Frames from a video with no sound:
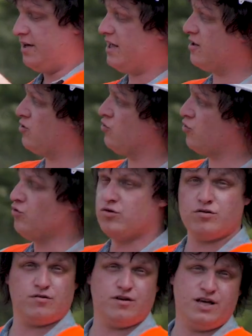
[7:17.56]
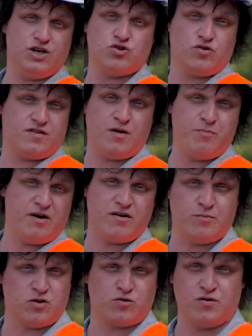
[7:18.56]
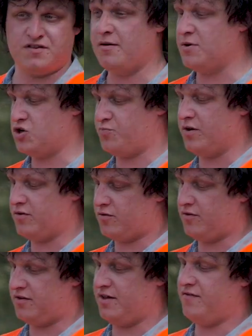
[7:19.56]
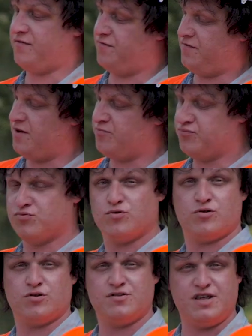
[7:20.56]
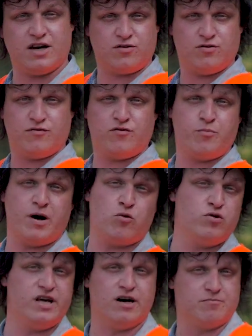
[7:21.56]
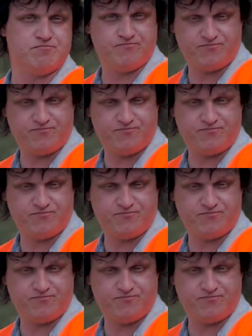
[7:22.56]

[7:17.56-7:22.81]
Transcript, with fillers: il y a ce truc, et je ne sais pas vraiment ce que c'est, mais je pense que c'est fait pour dire qu'il ne faut pas rouler là.